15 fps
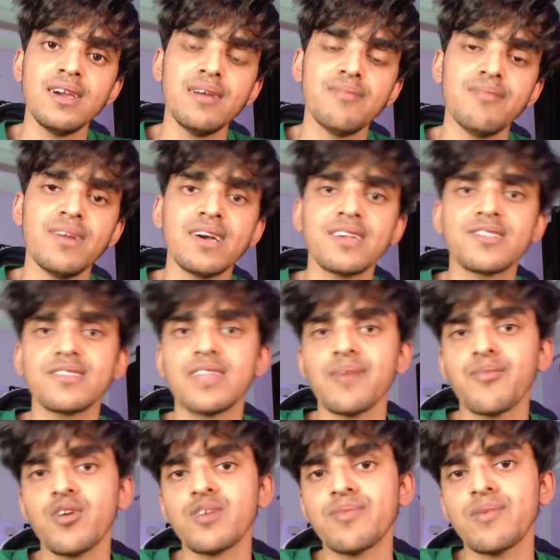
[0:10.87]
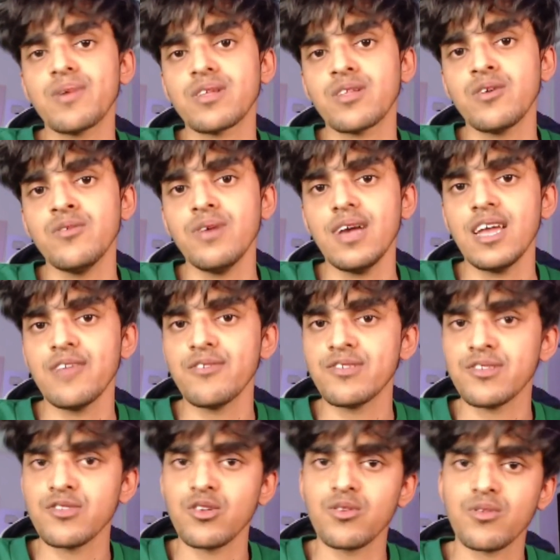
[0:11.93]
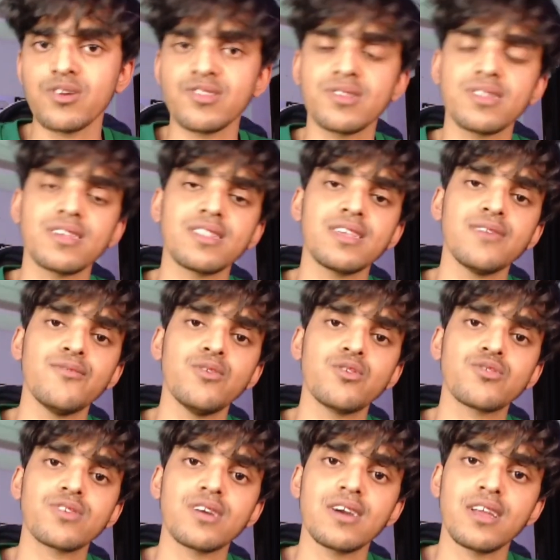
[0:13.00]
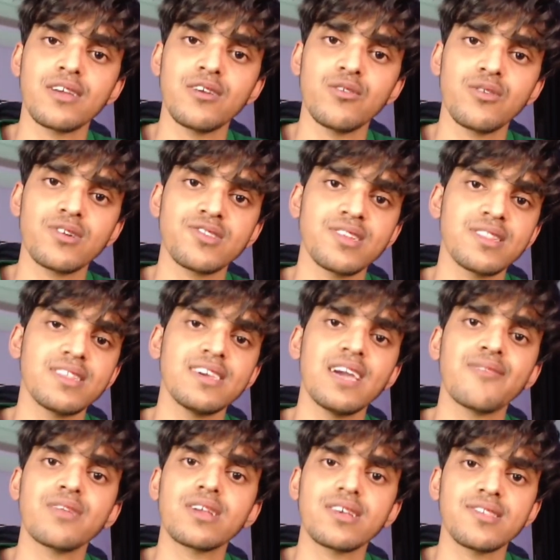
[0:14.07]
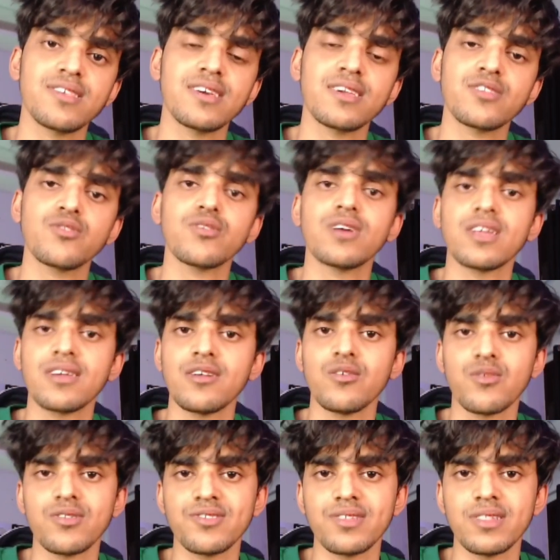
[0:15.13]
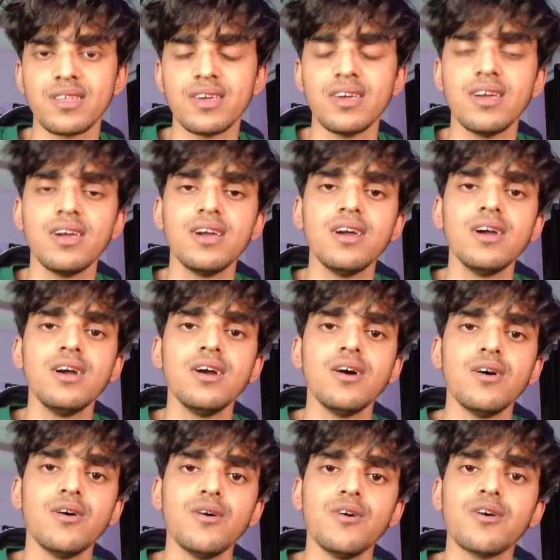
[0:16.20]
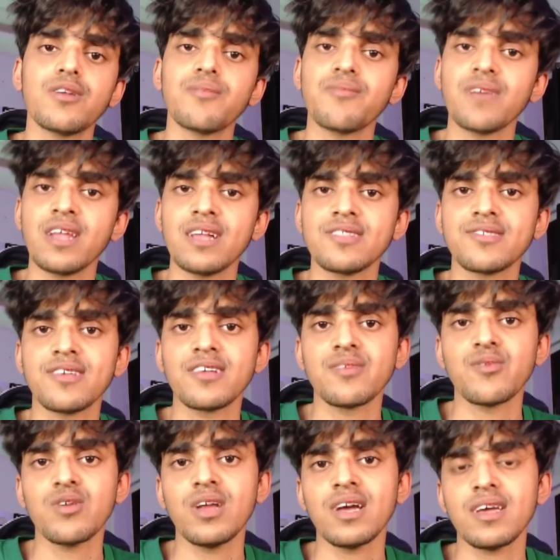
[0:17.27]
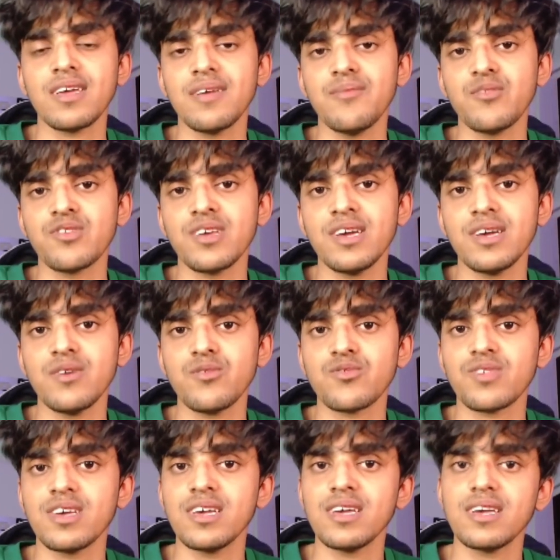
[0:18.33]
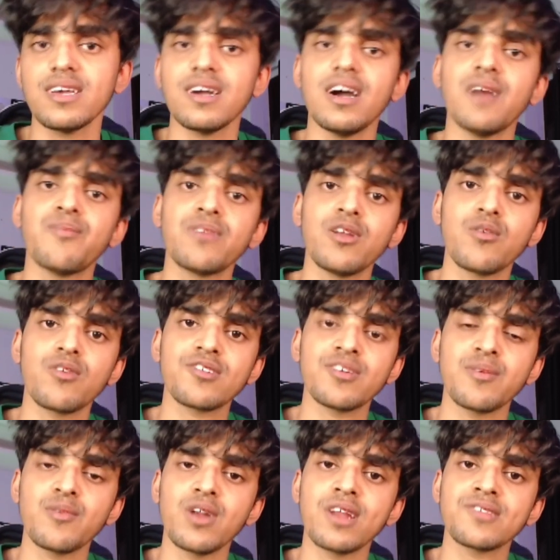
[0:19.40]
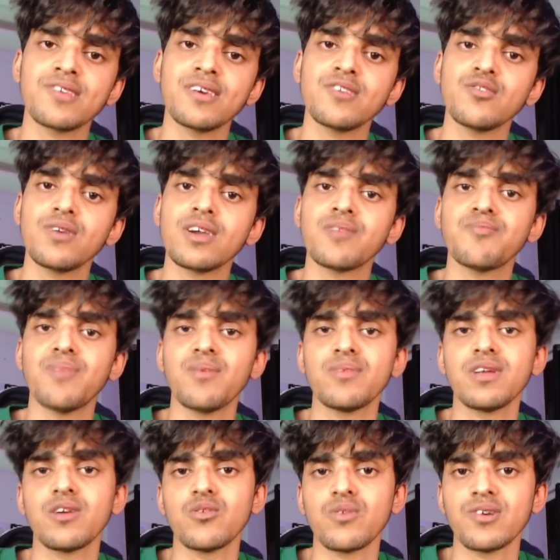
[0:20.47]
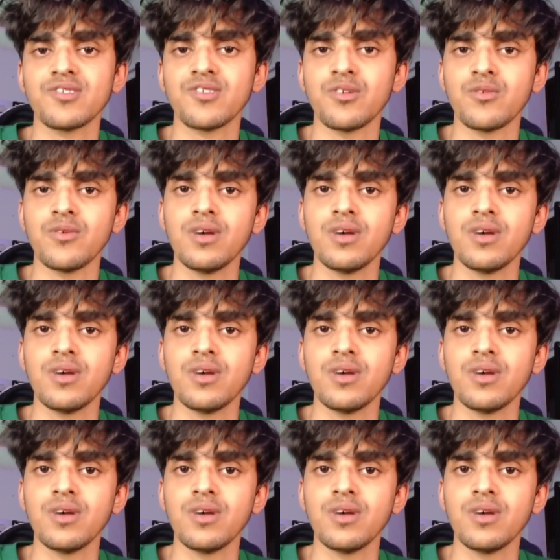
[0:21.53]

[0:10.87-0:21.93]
मैं सीधा पॉइंट पे बढ़ता हूँ एलविश ने जो लोकेशन दी थी वो उसके घर की लोकेशन थी या फिर किसी के तो घर की लोकेशन थी और मेरा इंस्टिंक्ट बोला कि मुझे उसे अपने लोकेशन पर बुलाना चाहिए जो एक पब्लिक लोकेशन हो